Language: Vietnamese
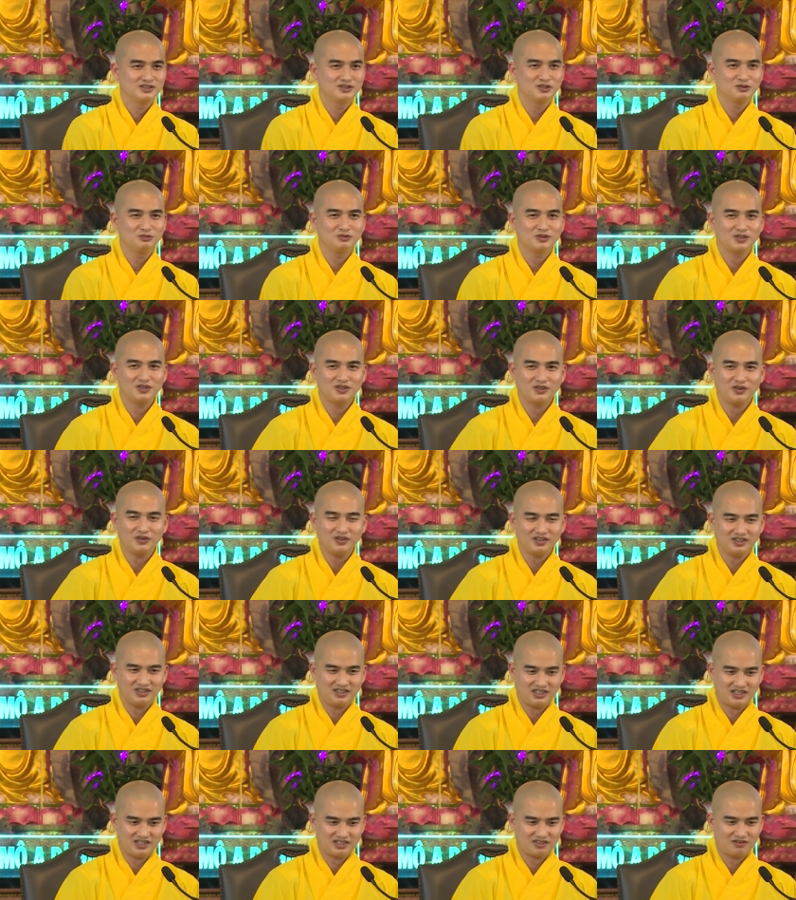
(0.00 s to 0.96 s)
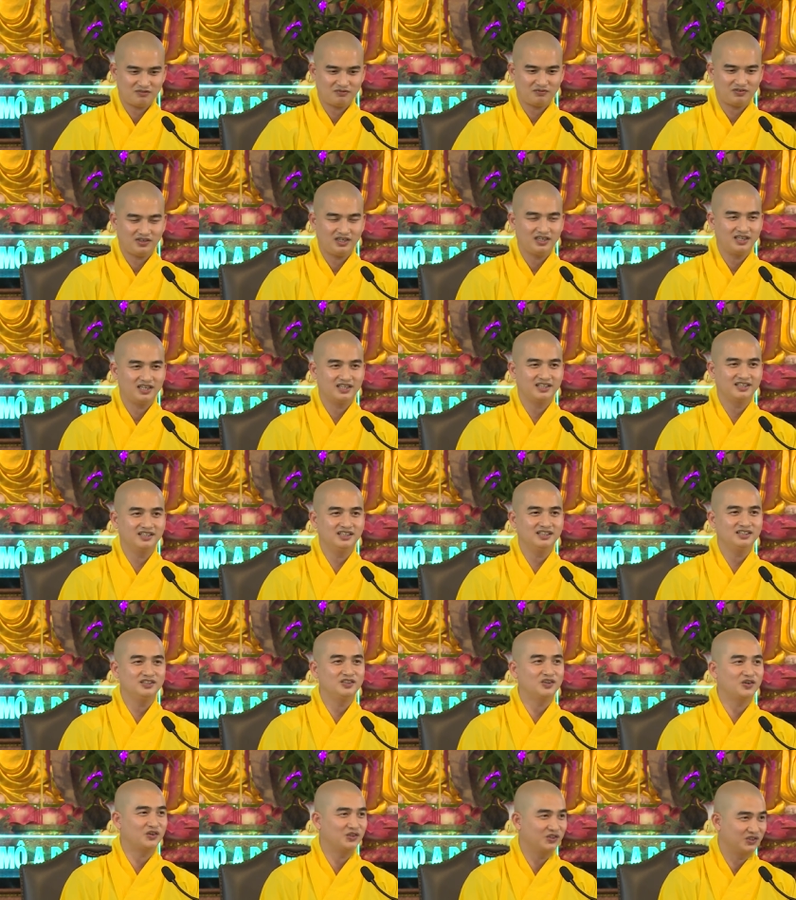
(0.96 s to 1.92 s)
chúng tôi nói ở đây không phải là để
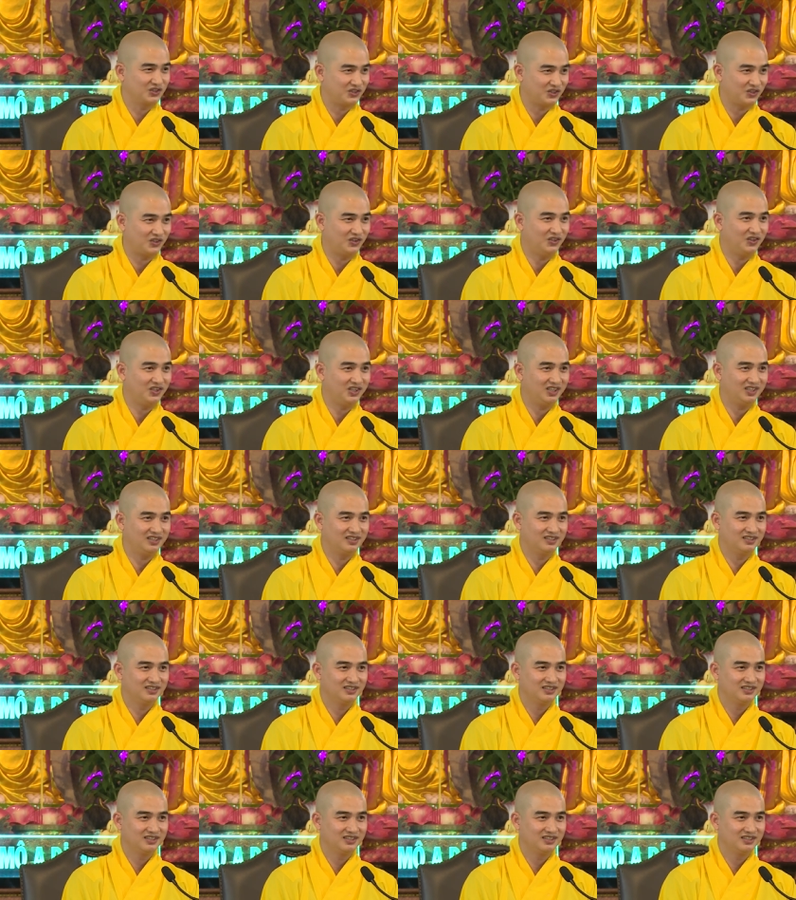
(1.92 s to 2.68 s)
nhồi sọ